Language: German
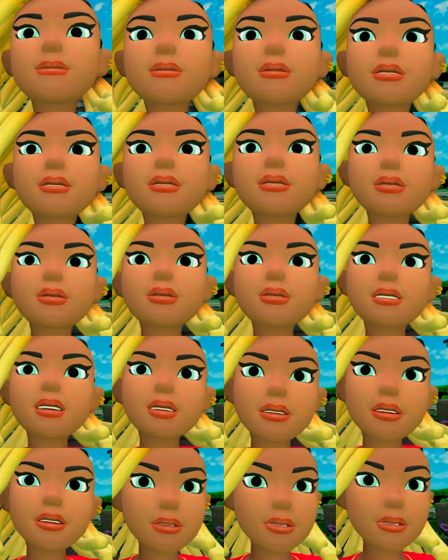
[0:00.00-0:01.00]
Das ist
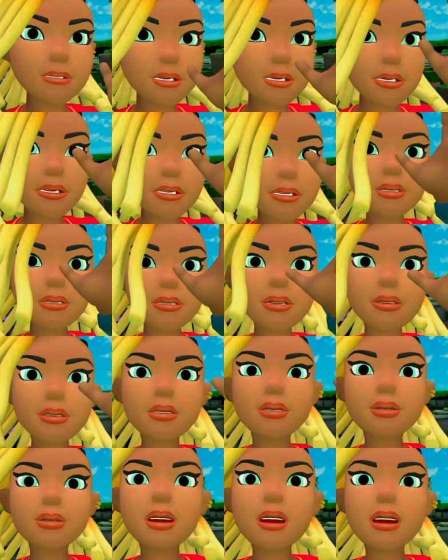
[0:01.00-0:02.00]
aber nur der
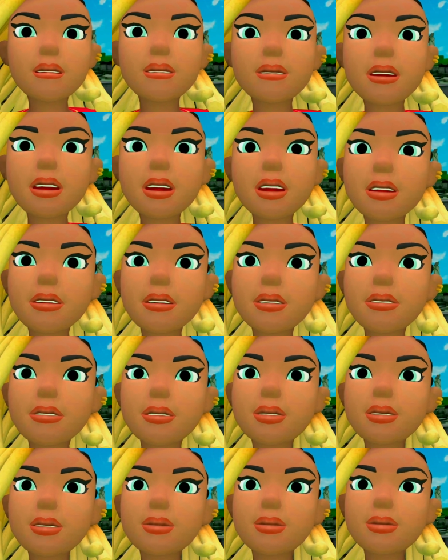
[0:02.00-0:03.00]
Anfang von den schlimmen
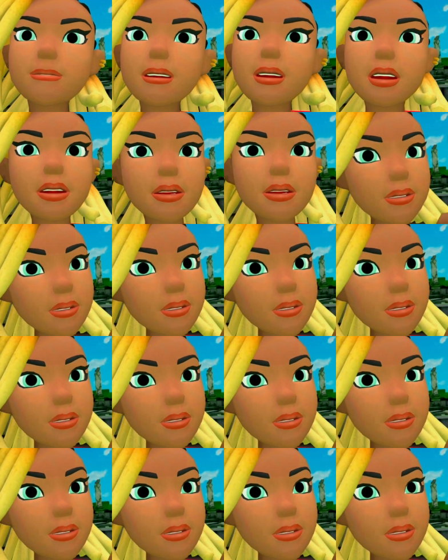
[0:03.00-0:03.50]
Sachen, die